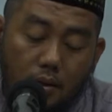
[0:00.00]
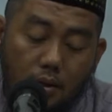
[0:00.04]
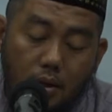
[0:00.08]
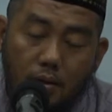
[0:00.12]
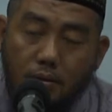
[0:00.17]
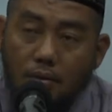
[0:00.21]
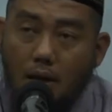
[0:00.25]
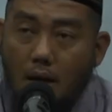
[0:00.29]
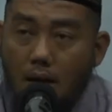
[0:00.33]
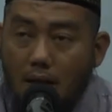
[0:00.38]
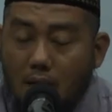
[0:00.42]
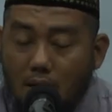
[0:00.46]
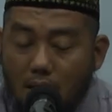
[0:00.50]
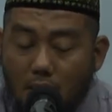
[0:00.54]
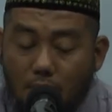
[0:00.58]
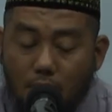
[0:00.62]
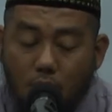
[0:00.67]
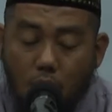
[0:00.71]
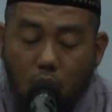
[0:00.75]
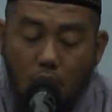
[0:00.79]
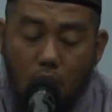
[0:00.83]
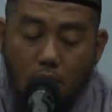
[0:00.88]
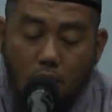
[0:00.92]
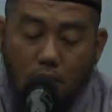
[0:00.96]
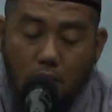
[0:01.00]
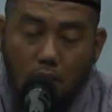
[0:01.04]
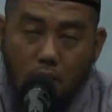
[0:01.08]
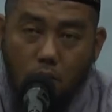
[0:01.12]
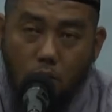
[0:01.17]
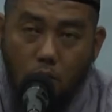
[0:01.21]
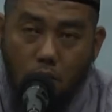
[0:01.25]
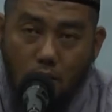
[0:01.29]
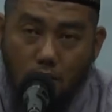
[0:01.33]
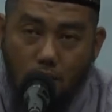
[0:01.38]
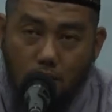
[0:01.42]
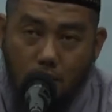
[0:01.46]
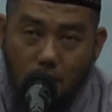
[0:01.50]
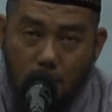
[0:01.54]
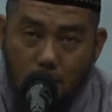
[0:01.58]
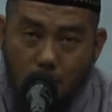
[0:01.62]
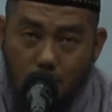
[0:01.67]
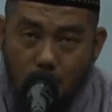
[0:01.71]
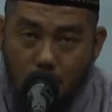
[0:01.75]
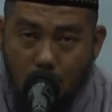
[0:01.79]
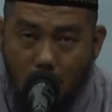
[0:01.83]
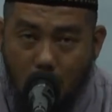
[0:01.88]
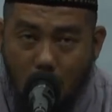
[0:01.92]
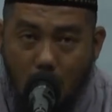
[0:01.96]
ditangkap oleh
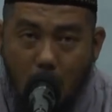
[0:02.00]
kekuatan